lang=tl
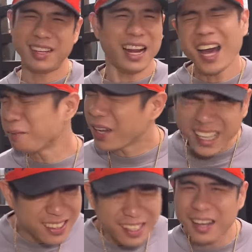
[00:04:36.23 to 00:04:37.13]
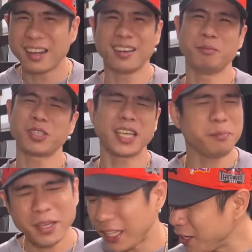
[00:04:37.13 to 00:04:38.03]
Lahat maganda. Boss
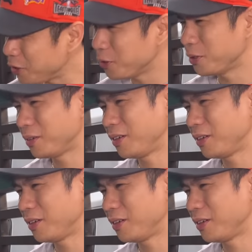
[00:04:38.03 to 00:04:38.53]
AP, thank you.